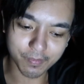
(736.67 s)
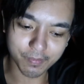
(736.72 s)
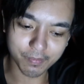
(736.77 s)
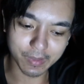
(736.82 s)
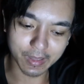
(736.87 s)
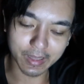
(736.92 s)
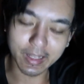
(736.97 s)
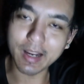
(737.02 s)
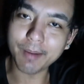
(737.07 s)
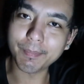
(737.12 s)
เห
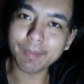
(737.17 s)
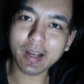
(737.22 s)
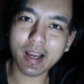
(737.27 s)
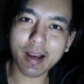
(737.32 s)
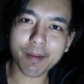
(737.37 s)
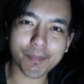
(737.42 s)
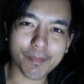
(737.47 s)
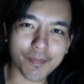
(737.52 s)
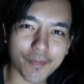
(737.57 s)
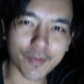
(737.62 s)
มือนเดิมนะค
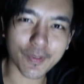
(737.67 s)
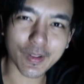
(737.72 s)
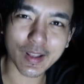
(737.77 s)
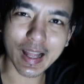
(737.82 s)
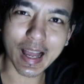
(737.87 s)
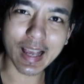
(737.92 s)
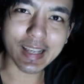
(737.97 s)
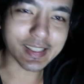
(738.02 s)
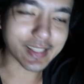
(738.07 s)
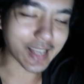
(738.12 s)
รับ
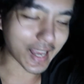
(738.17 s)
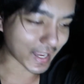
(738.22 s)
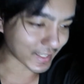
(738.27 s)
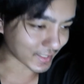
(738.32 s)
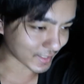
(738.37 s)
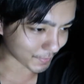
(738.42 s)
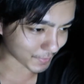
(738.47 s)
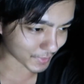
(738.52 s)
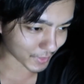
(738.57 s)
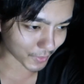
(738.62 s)
ไลค์แชร์
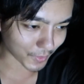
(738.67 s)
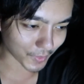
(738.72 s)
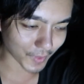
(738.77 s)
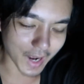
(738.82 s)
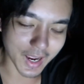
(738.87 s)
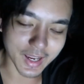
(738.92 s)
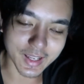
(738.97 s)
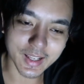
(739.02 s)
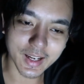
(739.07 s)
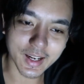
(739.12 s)

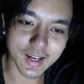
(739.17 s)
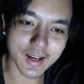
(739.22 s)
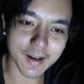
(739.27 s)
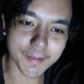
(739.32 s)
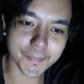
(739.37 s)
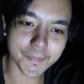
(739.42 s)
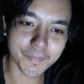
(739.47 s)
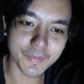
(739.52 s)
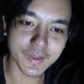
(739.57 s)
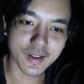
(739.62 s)
Subscribe นะครับ